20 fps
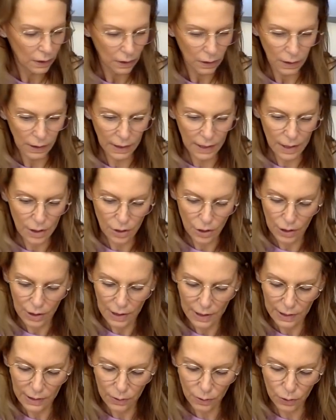il y a quelques
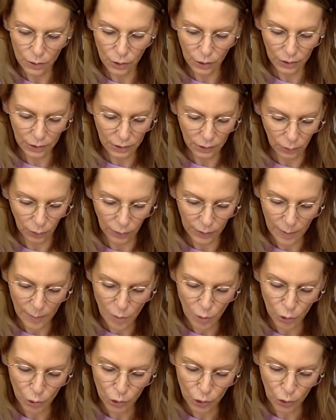clés qui sont sorties. Donc il y a
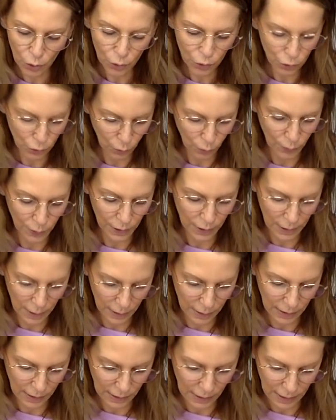beaucoup de solutions. Oui, il y a
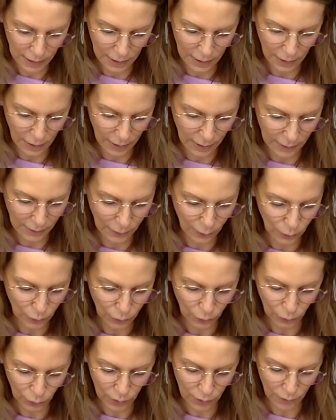des clés, il y a des
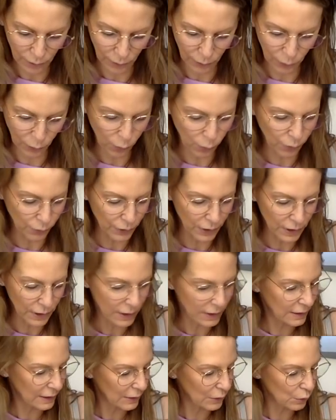solutions qui vont être
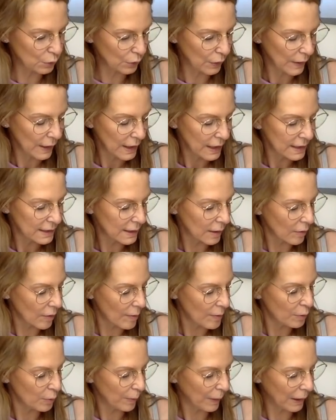trouvées. ça va
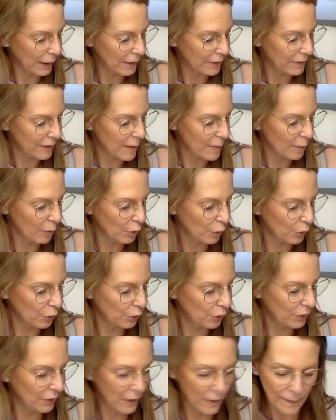nous parler évidemment de
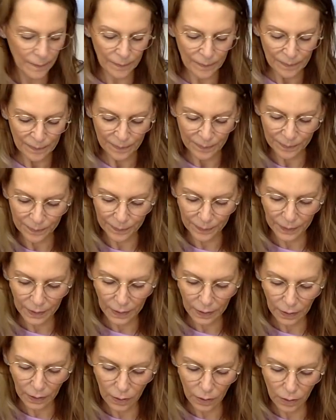succès.
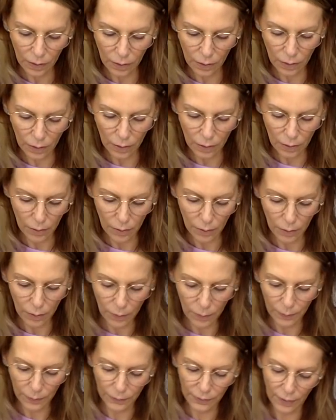
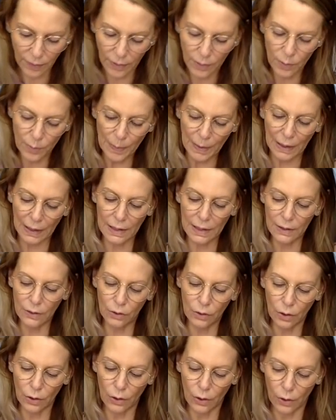Euh, ça va nous parler
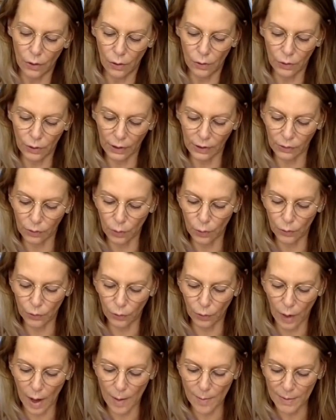d'une
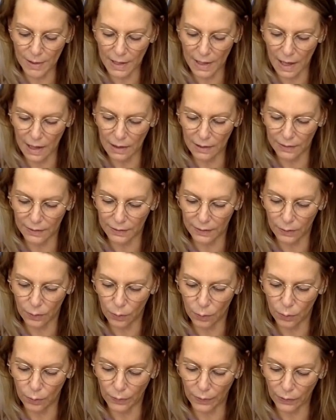résolution amicale ici. De
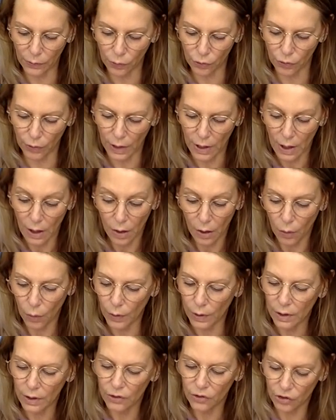toute façon, je vois.
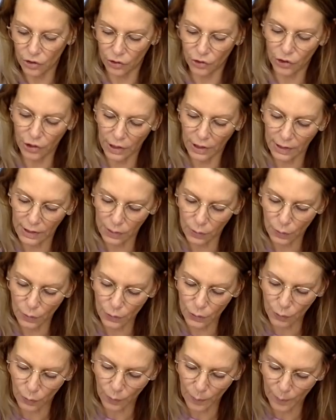Oui, j'ai des
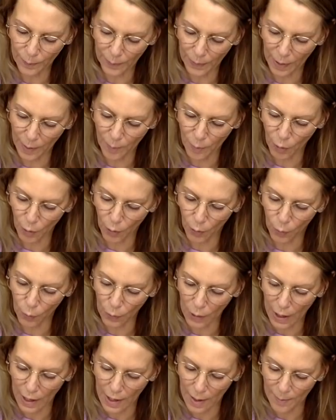résolutions par rapport
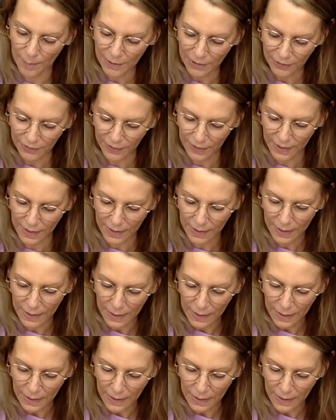à l'amitié.